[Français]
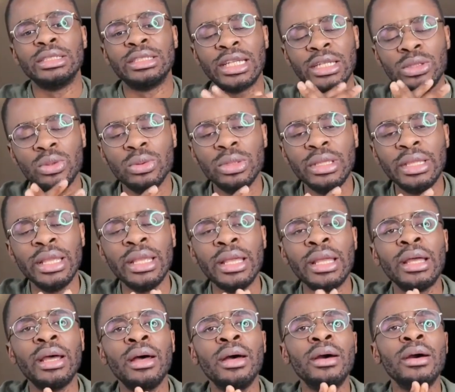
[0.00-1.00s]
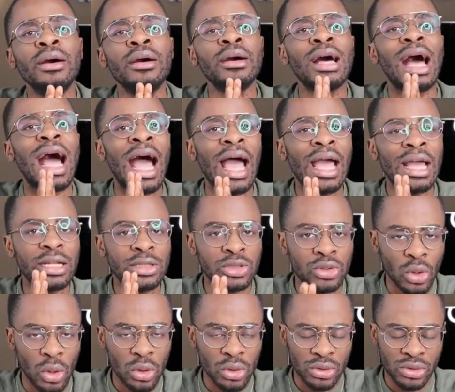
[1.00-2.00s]
j'ai donné un
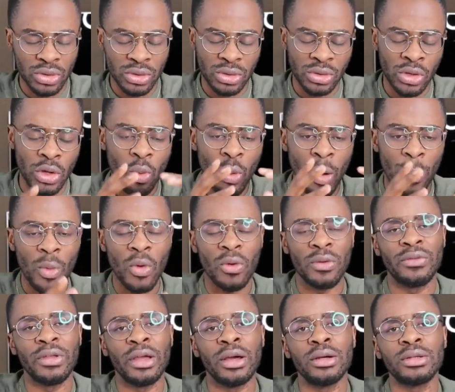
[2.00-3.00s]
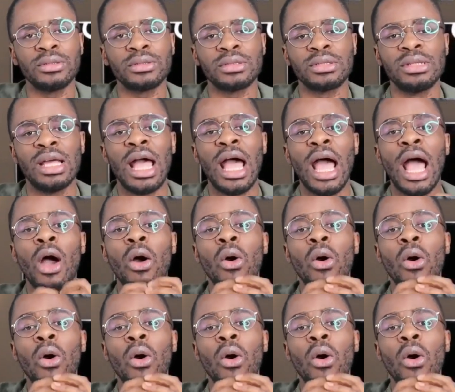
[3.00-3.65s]
AL Talks, c'est une webconférence